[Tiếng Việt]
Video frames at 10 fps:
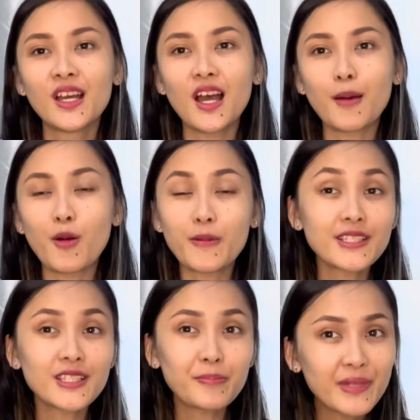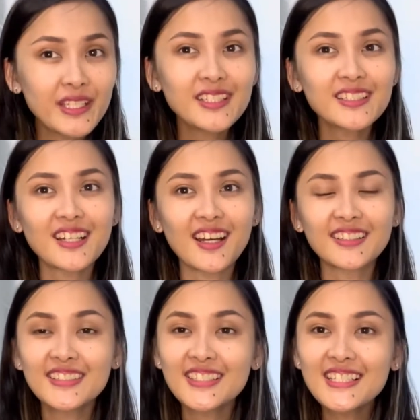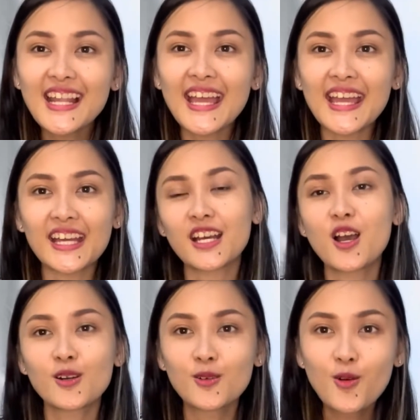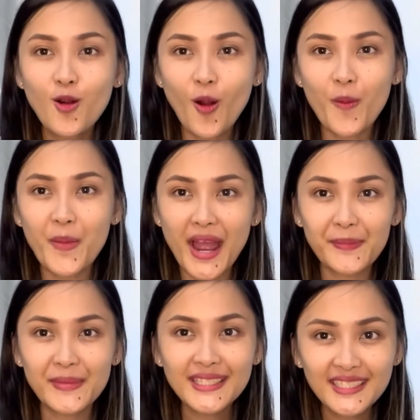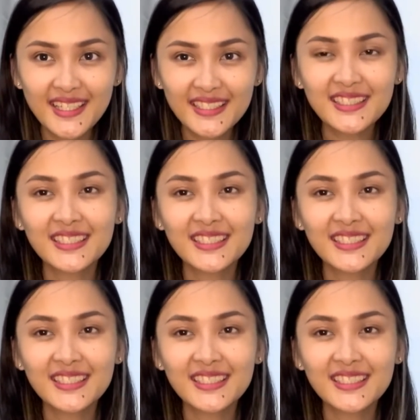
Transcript: à, một cái topic à, đó chính là Google My Business.